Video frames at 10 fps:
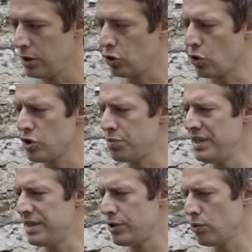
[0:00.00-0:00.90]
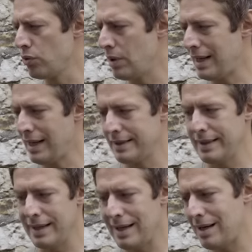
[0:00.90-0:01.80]
Transmission
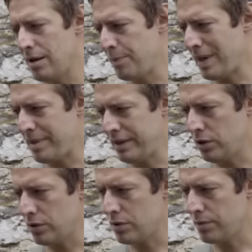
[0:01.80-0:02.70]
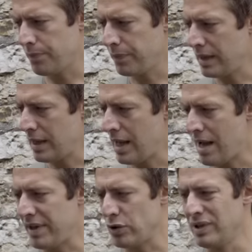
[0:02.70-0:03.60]
intégrale permanente
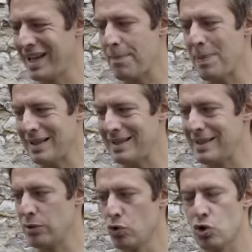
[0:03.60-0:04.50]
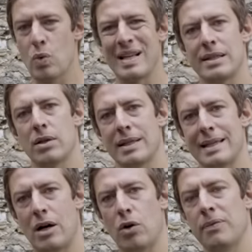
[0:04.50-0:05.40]
avec une répartition
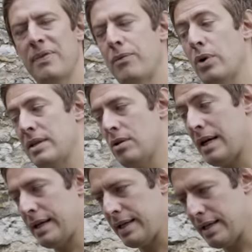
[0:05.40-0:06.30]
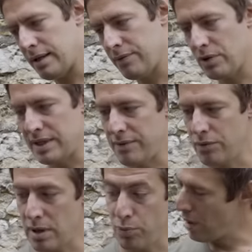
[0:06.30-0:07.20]
60-40 favorisant l'arrière, il faut le
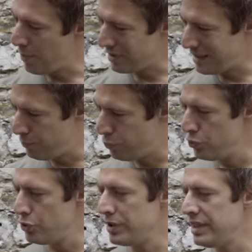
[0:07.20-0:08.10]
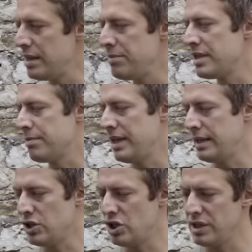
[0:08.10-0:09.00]
savoir, pour apporter plus de dynamisme et
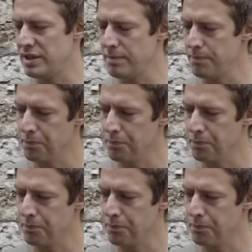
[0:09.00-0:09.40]
d'agilité.